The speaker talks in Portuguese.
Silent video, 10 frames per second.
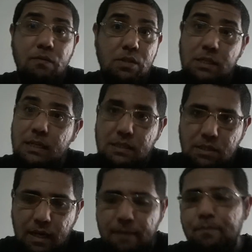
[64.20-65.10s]
que você
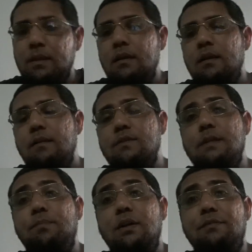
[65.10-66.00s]
desejar. Você
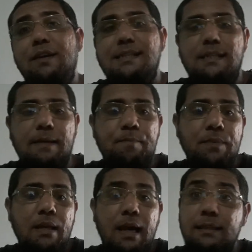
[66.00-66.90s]
pode fazer
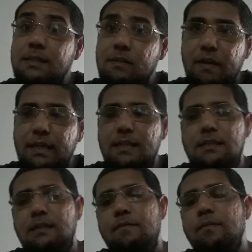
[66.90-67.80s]
a
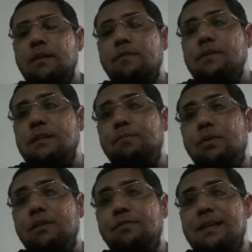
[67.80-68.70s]
transferência, você
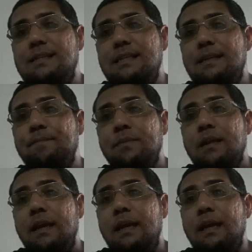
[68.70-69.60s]
pode fazer
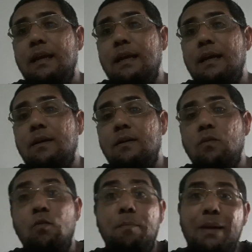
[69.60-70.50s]
é,
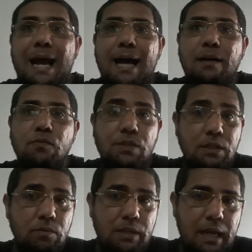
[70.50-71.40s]
comprar
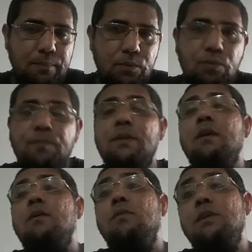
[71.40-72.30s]
usando o débito,
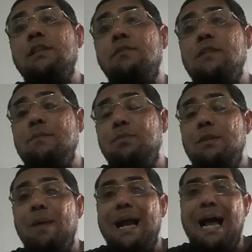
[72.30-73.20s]
ou então você
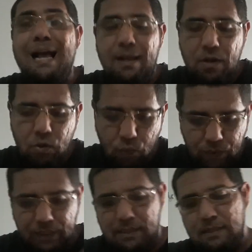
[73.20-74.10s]
pode pagar
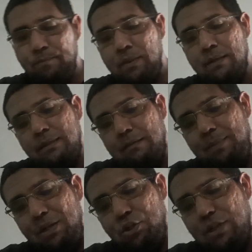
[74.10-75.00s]
contas.
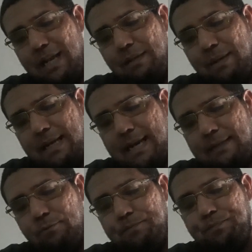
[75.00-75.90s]
Também está
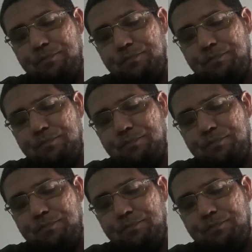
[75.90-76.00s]
liberado